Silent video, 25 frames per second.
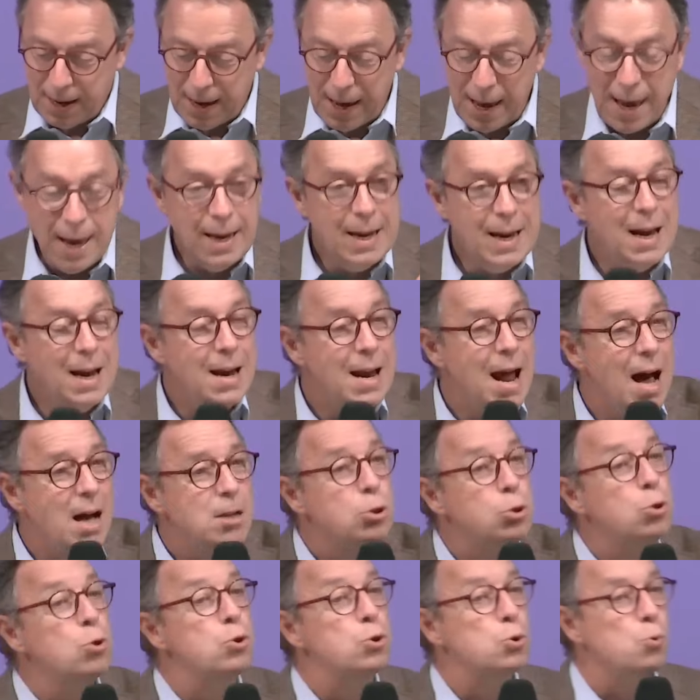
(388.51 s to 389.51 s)
Et il est là
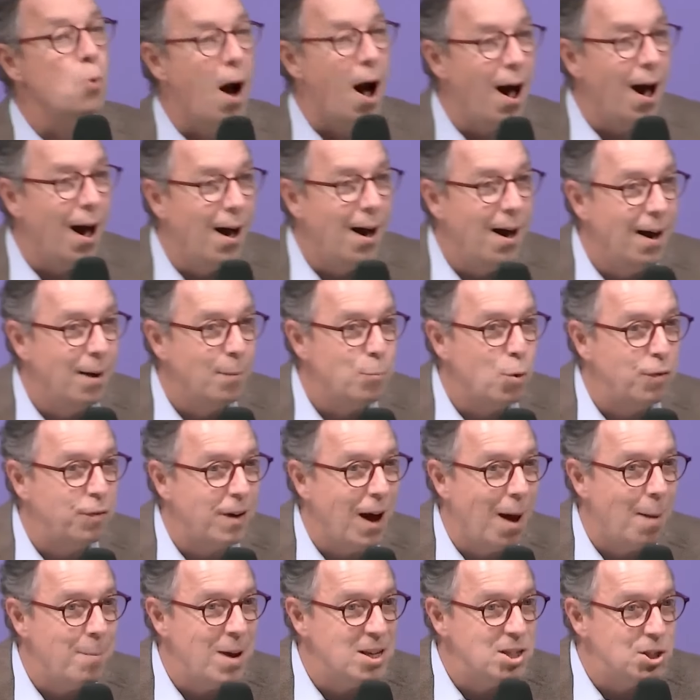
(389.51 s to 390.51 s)
ce soir, mon
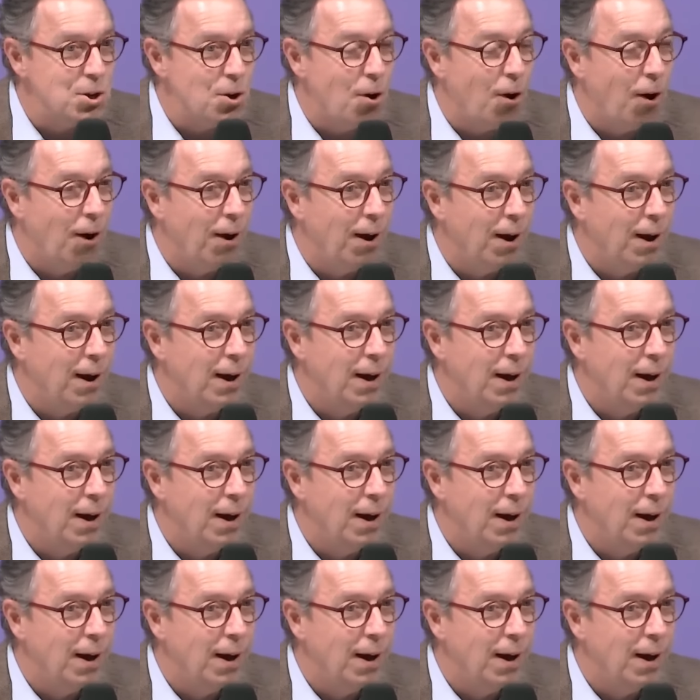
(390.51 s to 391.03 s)
frère, ma sœur.